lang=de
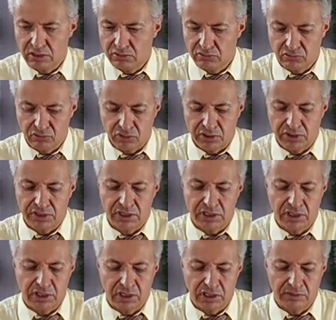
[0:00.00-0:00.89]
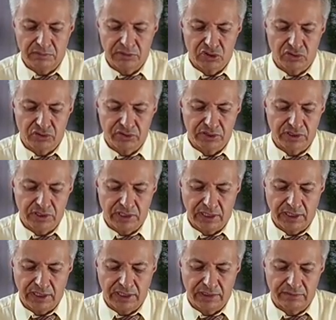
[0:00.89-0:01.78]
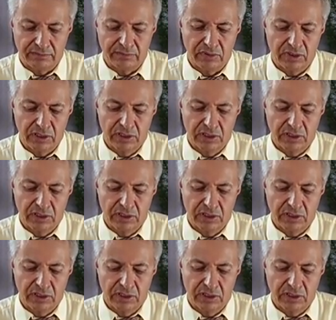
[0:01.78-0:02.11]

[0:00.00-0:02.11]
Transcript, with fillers: Äh, hier habe ich heute ein,